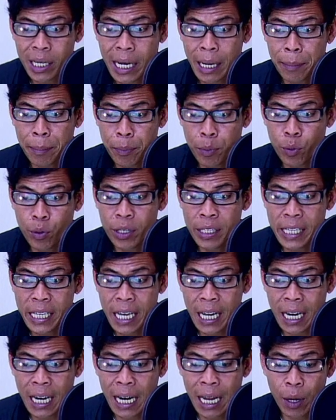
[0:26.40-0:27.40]
Kampung
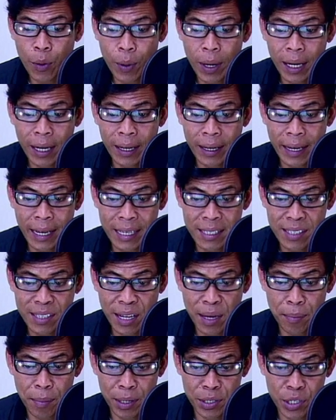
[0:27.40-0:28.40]
Kiara Lawang, Desa
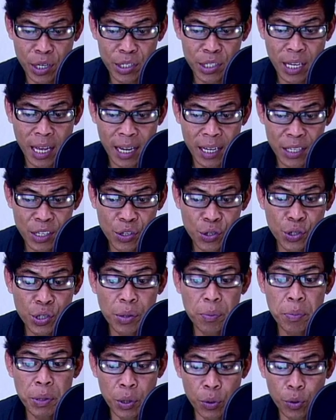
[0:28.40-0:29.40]
Majasari,
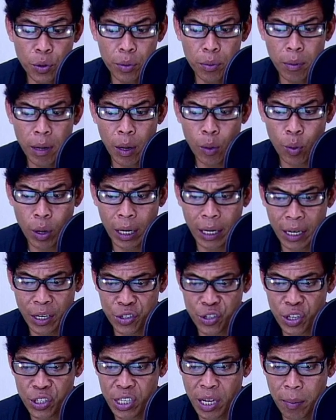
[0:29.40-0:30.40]
Cibiuk melakukan
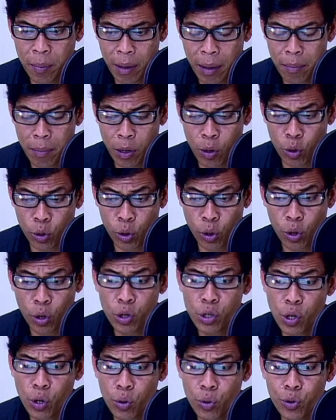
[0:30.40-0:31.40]
kerjasama bergotong
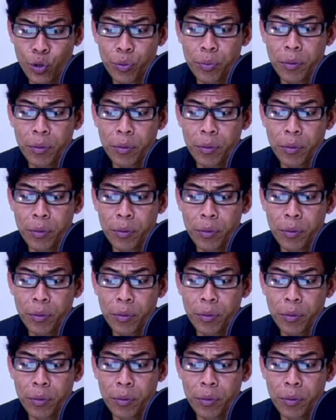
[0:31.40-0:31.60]
royong untuk